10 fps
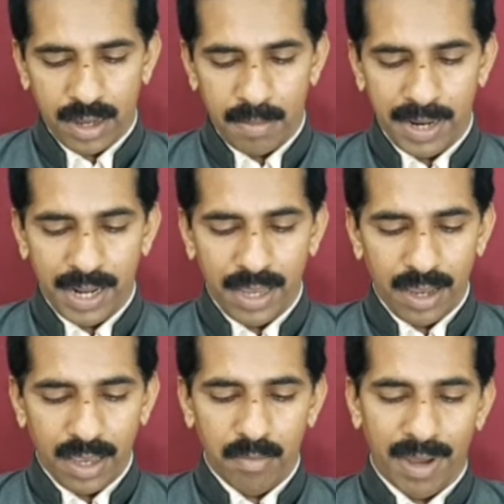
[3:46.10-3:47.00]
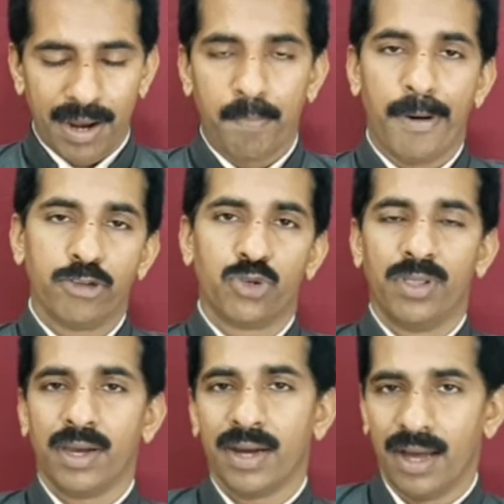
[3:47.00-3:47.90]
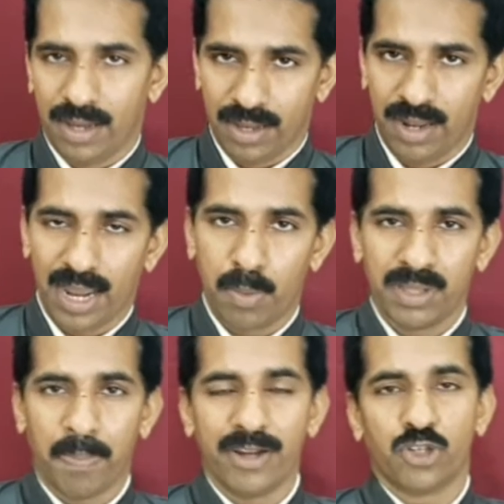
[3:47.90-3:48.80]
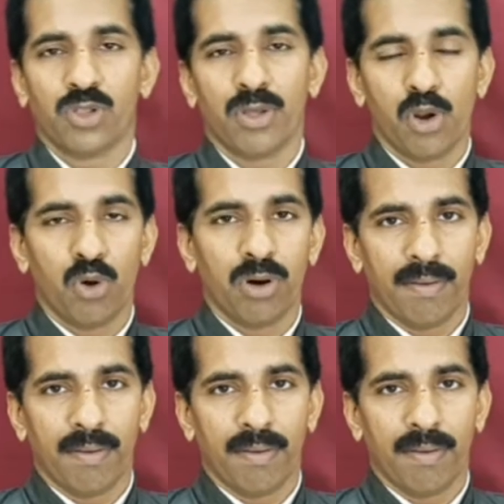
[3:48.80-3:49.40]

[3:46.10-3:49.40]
కాబట్టి మనం పరిశుద్ధంగా లేకపోతే పరిశుద్ధలో